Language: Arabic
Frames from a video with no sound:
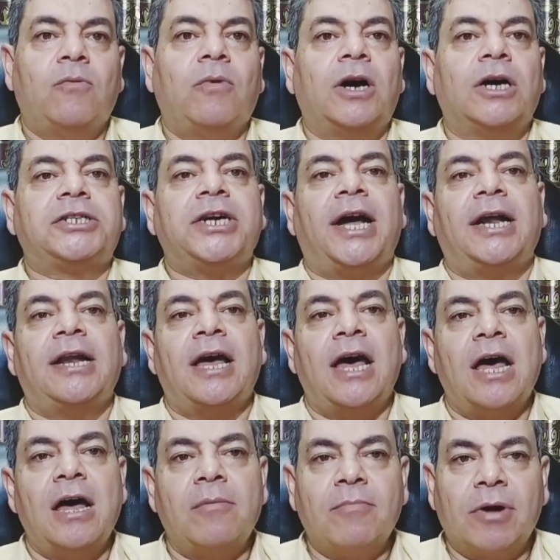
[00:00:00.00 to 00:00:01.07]

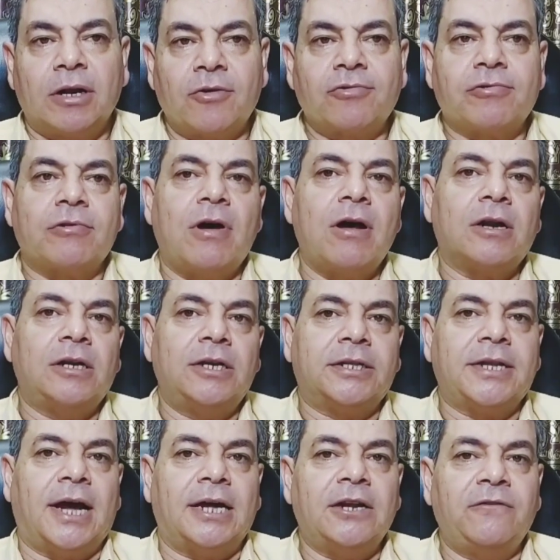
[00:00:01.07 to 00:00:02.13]
وجعلها منصات
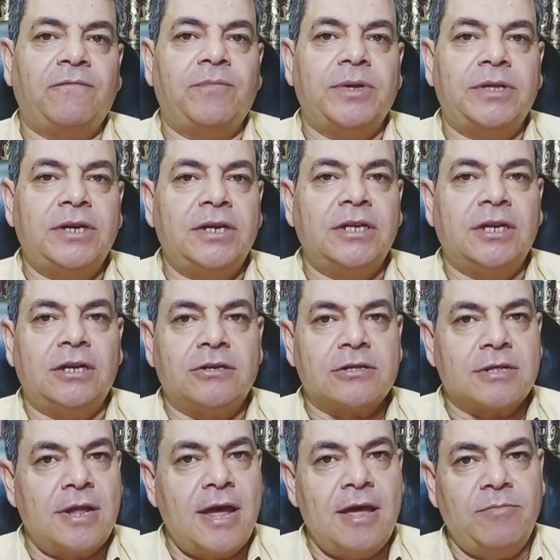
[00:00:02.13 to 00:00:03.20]
للتعريف بالدين
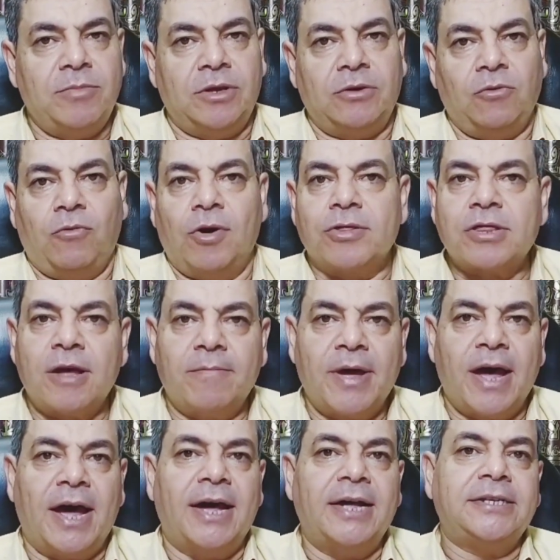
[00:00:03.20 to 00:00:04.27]
الإسلامي
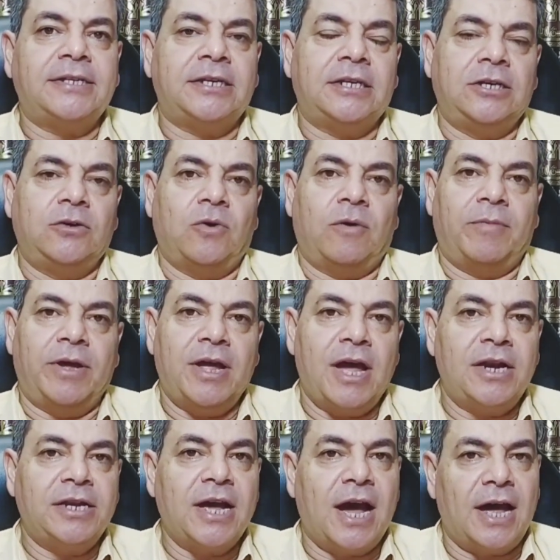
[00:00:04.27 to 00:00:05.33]
وسماحته
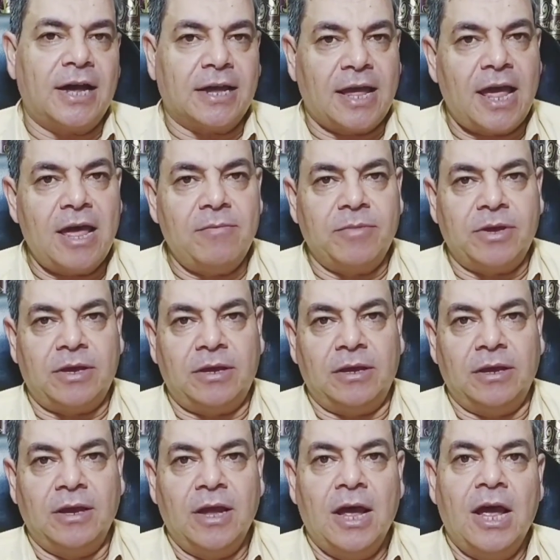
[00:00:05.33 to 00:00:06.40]
وبيان
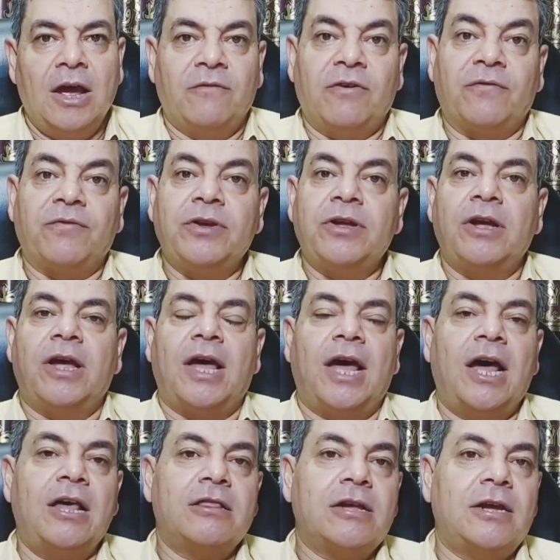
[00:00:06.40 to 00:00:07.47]
أحكامه ففي
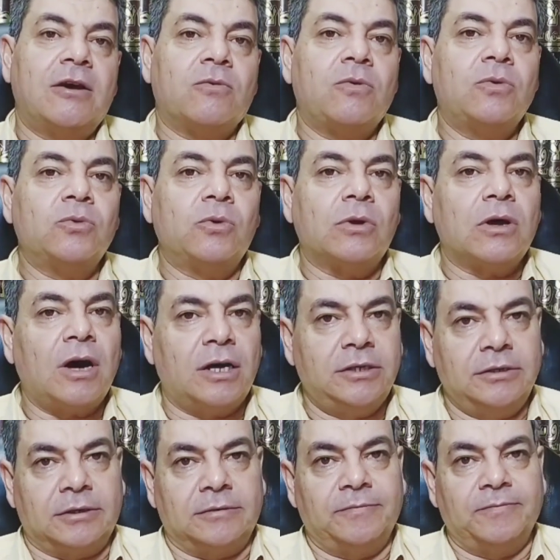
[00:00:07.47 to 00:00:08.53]
هذا يكون
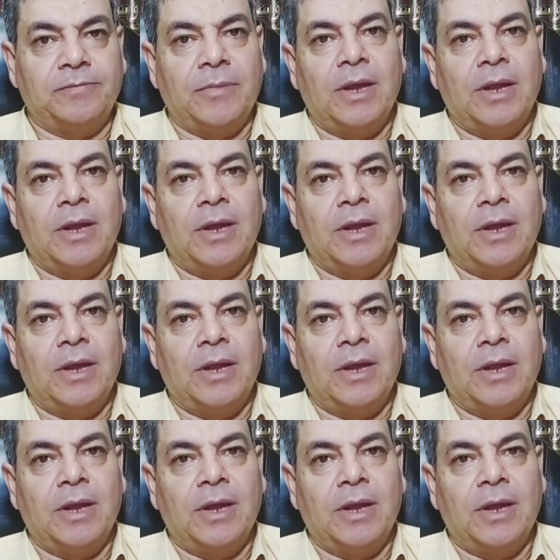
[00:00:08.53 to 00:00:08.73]
الخير